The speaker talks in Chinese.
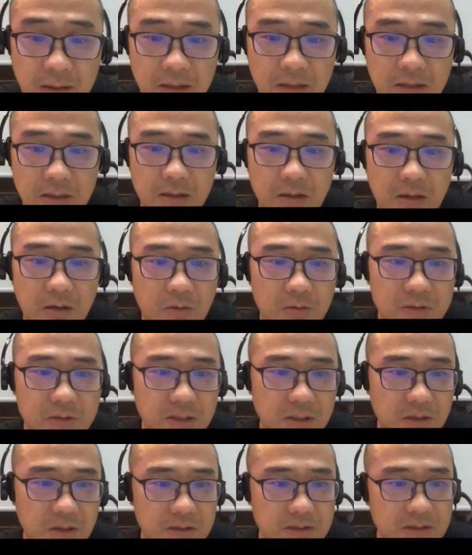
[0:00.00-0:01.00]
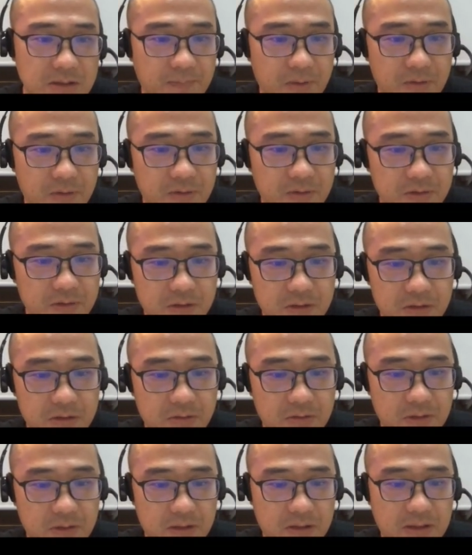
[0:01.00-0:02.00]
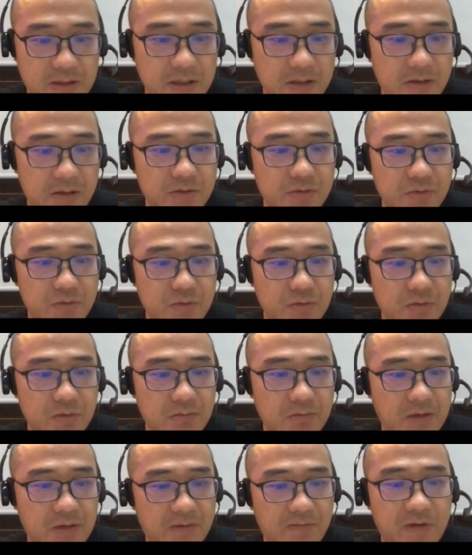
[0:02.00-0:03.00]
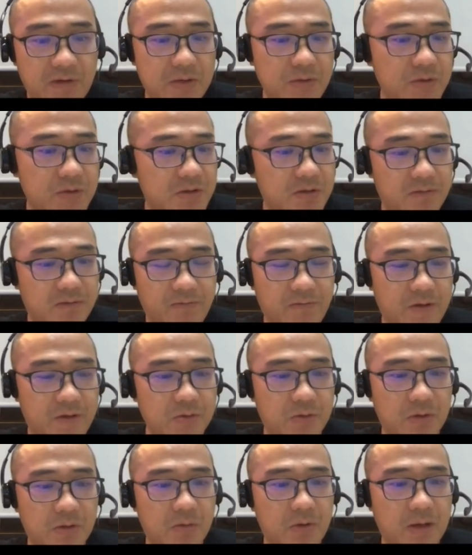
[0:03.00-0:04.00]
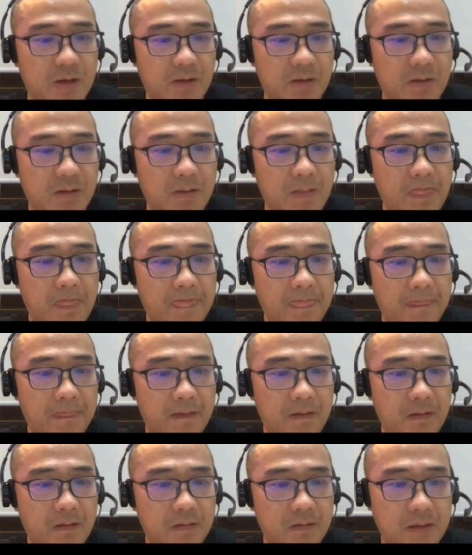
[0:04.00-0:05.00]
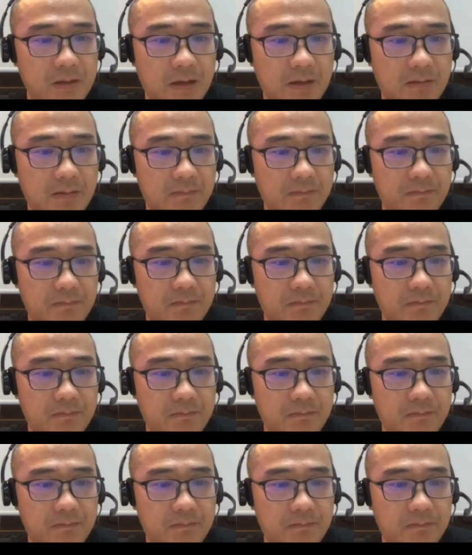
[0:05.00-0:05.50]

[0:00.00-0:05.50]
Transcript: 然后这个在 producer 的时候你能看到，就是说 Kafka 确实发送很快，那。